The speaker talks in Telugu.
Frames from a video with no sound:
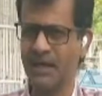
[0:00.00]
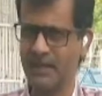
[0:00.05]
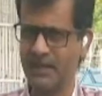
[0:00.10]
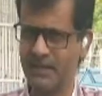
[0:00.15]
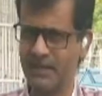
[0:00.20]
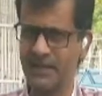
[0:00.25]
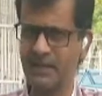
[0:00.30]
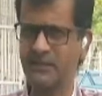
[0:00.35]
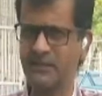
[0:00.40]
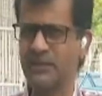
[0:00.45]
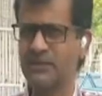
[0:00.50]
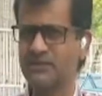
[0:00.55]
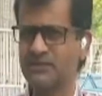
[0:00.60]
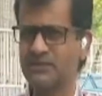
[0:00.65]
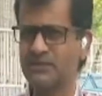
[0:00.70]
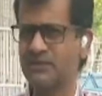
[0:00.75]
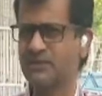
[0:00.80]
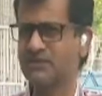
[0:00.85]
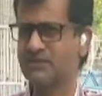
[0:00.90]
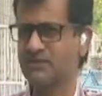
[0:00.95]
కేంద్రమే
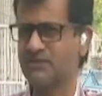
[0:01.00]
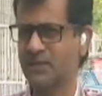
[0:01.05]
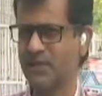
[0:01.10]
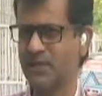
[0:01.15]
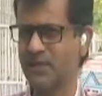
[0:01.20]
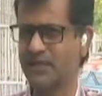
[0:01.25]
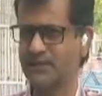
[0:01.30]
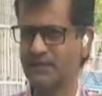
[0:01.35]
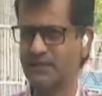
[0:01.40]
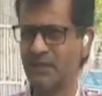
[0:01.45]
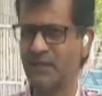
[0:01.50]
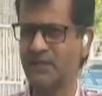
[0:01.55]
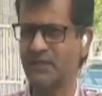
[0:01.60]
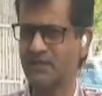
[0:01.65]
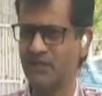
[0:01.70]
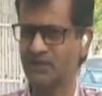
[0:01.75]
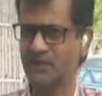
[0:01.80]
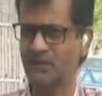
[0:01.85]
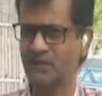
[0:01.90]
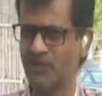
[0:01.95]
సేకరించాలి
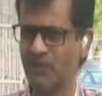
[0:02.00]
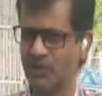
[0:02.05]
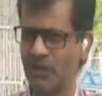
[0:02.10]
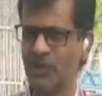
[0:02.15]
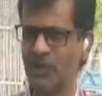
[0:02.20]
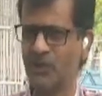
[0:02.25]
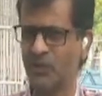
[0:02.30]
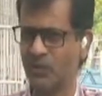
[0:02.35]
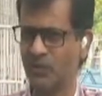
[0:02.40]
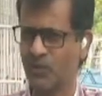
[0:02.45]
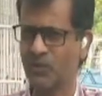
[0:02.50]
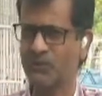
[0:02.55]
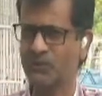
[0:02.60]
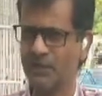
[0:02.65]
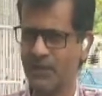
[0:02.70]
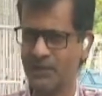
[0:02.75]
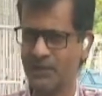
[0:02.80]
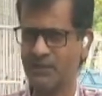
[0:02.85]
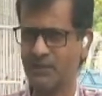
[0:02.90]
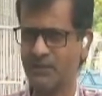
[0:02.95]
తీసు కొనుగోలు
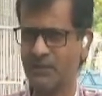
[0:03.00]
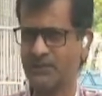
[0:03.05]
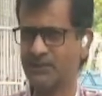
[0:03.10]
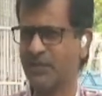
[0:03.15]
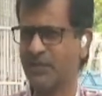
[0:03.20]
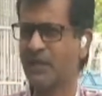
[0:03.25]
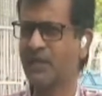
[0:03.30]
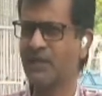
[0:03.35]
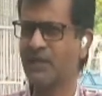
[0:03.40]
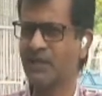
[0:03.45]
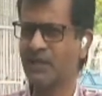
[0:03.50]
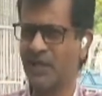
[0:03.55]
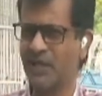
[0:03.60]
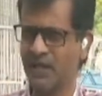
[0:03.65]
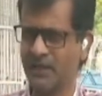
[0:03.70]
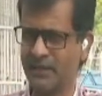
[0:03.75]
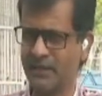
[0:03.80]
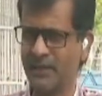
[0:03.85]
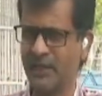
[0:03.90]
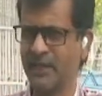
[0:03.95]
చేయాలని చెప్పేసి
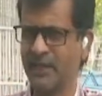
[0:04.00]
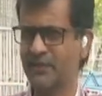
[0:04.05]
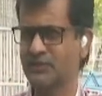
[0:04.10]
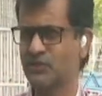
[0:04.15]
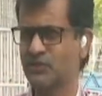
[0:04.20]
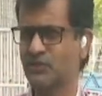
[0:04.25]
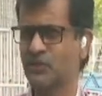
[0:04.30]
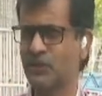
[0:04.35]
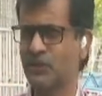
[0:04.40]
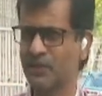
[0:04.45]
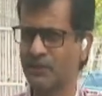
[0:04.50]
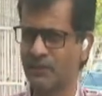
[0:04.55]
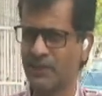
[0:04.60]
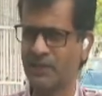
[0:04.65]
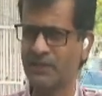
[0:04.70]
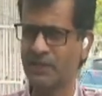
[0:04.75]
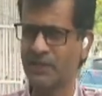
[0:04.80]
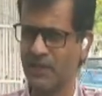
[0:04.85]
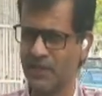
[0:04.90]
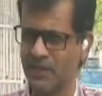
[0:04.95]
టీఆర్ఎస్
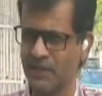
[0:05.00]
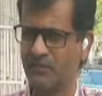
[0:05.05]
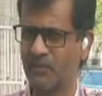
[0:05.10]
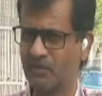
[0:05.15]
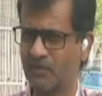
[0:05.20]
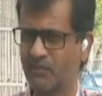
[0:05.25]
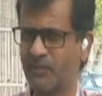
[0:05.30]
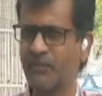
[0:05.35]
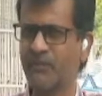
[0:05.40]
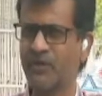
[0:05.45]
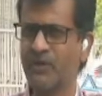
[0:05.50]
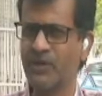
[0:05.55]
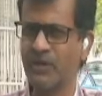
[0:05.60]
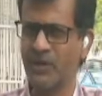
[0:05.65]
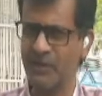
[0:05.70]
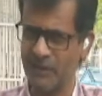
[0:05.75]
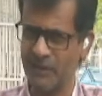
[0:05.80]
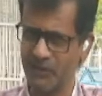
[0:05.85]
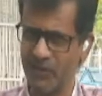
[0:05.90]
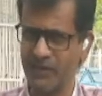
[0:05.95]
అదేవిధంగా తెలంగాణ ప్రభుత్వం
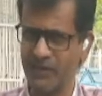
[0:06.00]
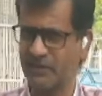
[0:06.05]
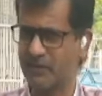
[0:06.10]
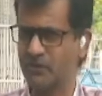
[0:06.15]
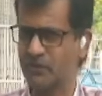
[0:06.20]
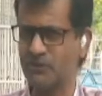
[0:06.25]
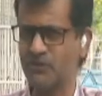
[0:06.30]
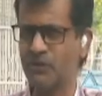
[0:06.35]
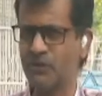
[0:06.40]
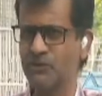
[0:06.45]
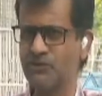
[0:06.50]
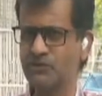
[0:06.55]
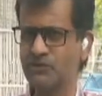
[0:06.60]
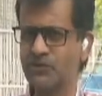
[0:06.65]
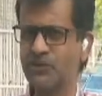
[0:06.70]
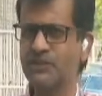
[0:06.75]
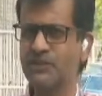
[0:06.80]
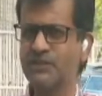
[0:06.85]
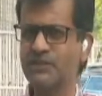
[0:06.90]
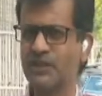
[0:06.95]
డిమాండ్ చేస్తూ
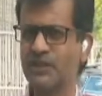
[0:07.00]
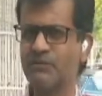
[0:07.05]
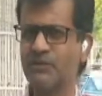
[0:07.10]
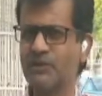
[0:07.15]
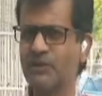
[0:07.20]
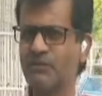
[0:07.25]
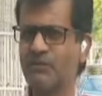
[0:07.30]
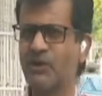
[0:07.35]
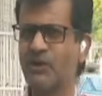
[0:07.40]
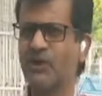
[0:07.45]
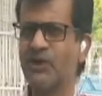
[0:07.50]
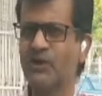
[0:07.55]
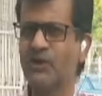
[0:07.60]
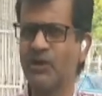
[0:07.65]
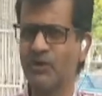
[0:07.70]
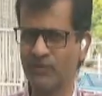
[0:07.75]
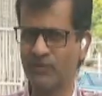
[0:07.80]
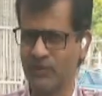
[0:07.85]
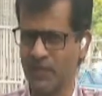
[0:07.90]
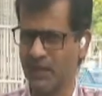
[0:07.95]
వస్తుంది ఈ నేపథ్యంలో
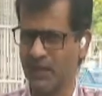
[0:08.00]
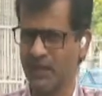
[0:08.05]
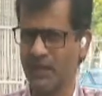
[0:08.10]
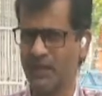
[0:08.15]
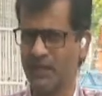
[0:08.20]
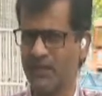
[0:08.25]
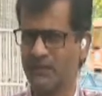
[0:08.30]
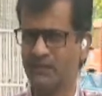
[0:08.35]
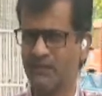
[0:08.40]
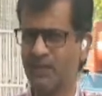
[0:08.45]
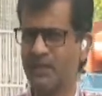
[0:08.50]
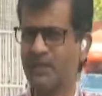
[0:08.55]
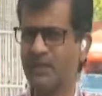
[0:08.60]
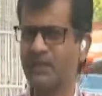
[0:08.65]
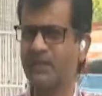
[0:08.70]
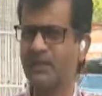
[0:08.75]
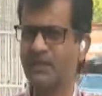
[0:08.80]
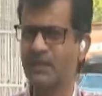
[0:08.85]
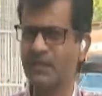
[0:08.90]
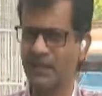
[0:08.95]
వివిధ రకాలైనటువంటి
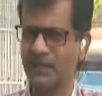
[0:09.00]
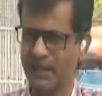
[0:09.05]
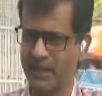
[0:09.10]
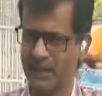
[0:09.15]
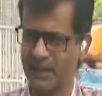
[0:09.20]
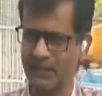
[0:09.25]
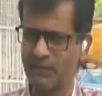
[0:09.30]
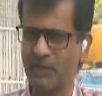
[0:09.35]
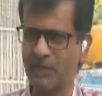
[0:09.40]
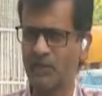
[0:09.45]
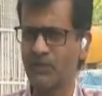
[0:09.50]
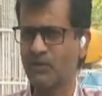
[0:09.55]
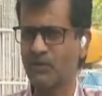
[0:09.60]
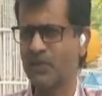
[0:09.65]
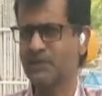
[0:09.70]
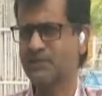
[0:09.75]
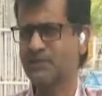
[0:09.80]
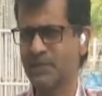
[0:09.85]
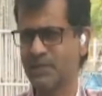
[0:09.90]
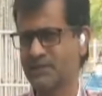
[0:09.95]
కార్యక్రమాలు
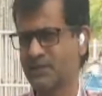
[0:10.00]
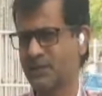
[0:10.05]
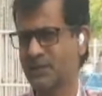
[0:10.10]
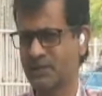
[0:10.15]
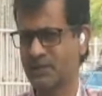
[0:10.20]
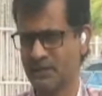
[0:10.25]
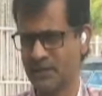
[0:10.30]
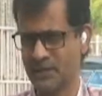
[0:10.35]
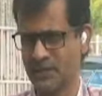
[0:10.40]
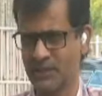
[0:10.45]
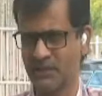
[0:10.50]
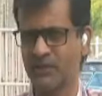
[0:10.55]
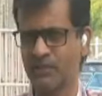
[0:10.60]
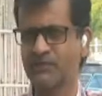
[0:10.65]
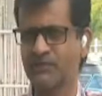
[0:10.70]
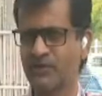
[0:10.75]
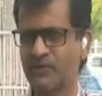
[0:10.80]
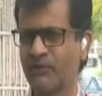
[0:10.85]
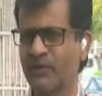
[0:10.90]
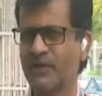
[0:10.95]
కూడా చేయడం జరిగింది కేంద్ర
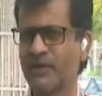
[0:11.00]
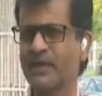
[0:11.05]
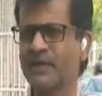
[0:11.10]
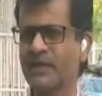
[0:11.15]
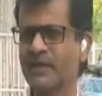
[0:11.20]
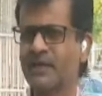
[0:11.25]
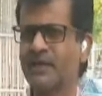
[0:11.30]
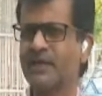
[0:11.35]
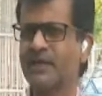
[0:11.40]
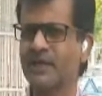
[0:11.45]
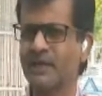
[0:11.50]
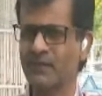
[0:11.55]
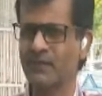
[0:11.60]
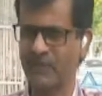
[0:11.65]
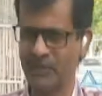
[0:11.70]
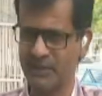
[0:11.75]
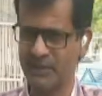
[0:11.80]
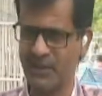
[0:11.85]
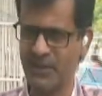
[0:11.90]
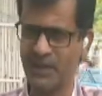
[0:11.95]
ప్రభుత్వ వైఖరికి
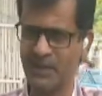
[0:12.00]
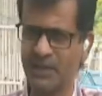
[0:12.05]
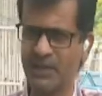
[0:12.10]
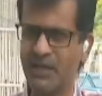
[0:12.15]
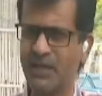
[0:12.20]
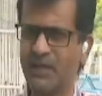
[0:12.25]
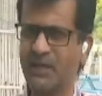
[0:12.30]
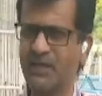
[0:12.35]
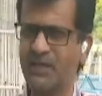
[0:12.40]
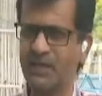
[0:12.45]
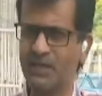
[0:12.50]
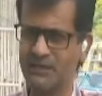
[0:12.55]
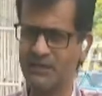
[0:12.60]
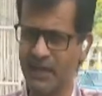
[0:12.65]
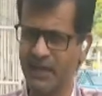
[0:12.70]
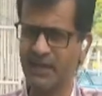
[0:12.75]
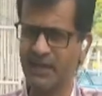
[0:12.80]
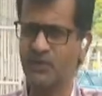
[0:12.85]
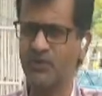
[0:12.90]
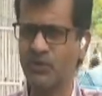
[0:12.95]
వ్యతిరేకంగా
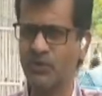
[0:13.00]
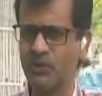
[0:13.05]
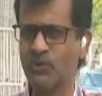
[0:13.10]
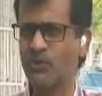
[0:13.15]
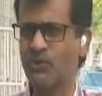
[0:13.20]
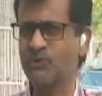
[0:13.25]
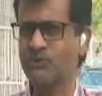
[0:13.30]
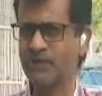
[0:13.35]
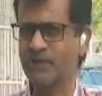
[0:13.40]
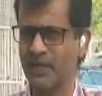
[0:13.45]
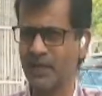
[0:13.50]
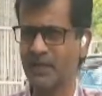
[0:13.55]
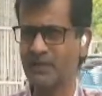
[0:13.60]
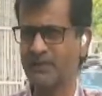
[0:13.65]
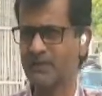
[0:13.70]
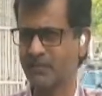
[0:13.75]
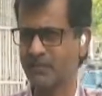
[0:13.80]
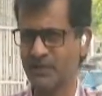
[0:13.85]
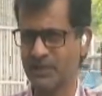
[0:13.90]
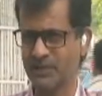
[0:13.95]
ధాన్యం కొనుగోలు
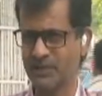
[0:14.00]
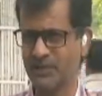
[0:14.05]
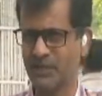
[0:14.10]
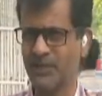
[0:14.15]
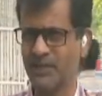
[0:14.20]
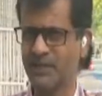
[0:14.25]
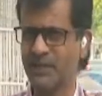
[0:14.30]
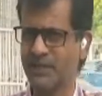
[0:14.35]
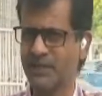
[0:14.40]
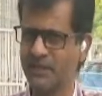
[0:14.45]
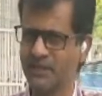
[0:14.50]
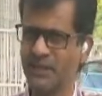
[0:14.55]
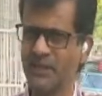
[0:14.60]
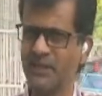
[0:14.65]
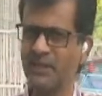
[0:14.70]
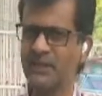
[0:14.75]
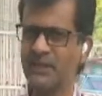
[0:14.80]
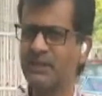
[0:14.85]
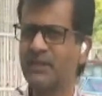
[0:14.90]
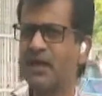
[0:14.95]
చేయాలని చెప్పేసి
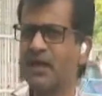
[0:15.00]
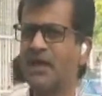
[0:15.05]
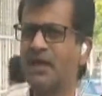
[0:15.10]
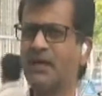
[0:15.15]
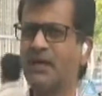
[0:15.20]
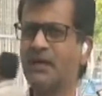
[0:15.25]
నిన్నటి నిన్న